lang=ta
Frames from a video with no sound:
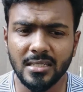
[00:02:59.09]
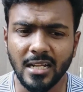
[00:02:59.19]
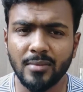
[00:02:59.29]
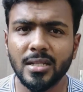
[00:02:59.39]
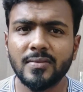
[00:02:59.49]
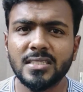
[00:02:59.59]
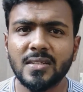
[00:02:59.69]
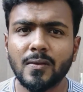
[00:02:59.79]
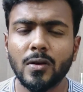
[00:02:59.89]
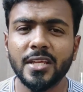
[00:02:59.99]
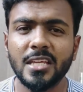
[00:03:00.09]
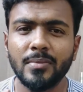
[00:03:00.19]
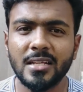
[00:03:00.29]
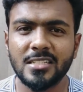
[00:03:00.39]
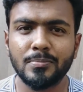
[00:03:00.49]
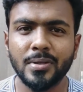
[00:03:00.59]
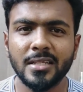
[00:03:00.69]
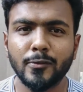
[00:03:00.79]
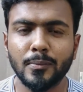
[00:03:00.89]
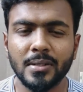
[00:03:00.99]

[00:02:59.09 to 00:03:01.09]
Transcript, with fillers: தளபதி விஜய் அவர்களுடைய இமேஜ் இப்போதைக்கு ஒரு